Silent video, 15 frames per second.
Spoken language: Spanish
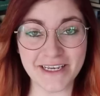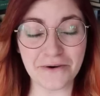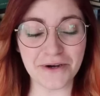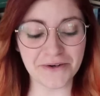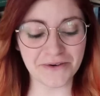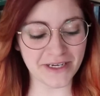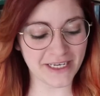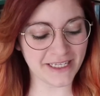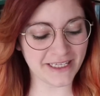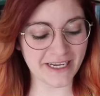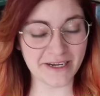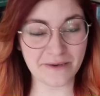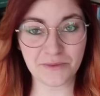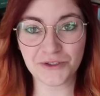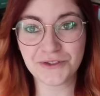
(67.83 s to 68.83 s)
que bueno, aquí
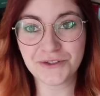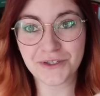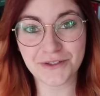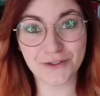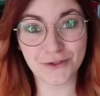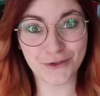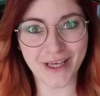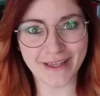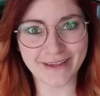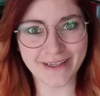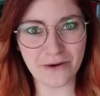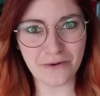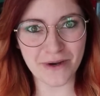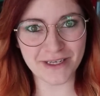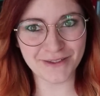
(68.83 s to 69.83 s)
tenemos Ciudad
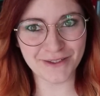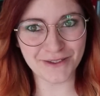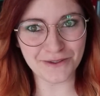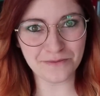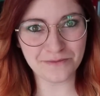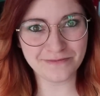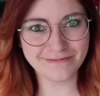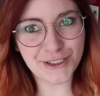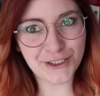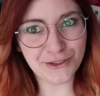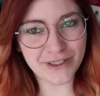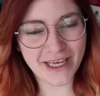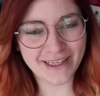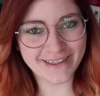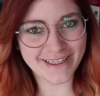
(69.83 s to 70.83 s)
de Hueso,
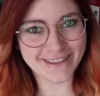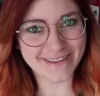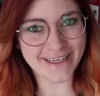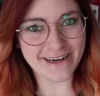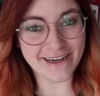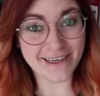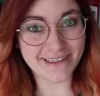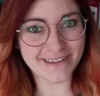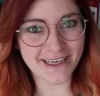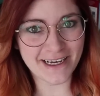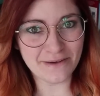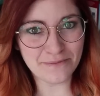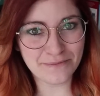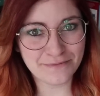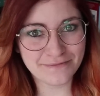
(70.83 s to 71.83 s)
Ciudad de
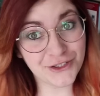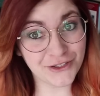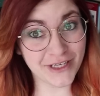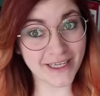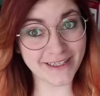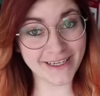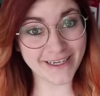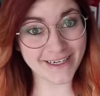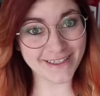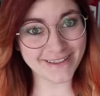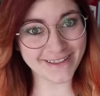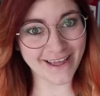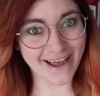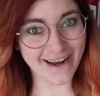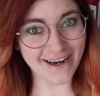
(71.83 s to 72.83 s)
Ceniza, Ciudad de
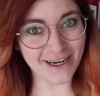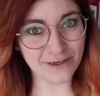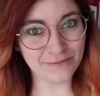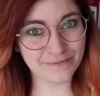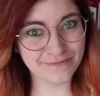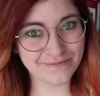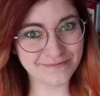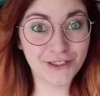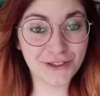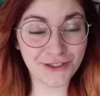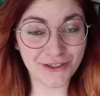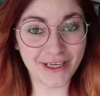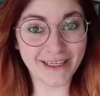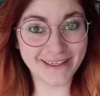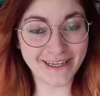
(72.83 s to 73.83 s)
Cristal,
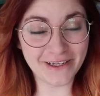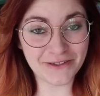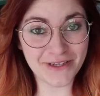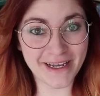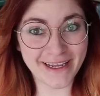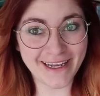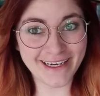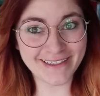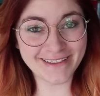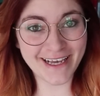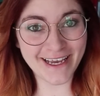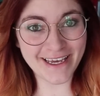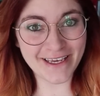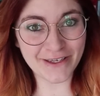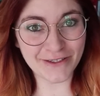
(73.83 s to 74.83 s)
Ciudad de los Ángeles
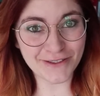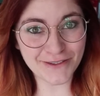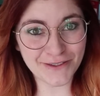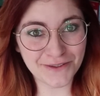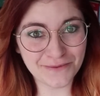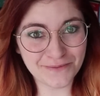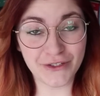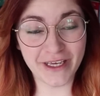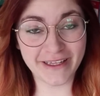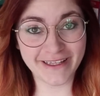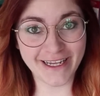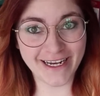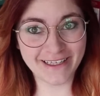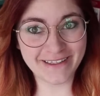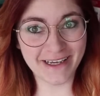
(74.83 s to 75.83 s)
Caídos, Ciudad
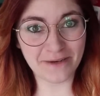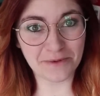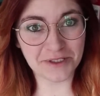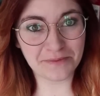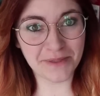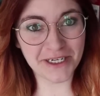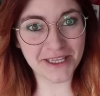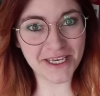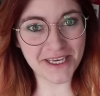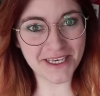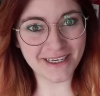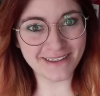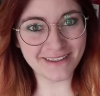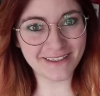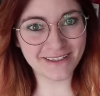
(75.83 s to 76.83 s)
de las Almas
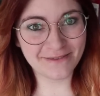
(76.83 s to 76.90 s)
Perdidas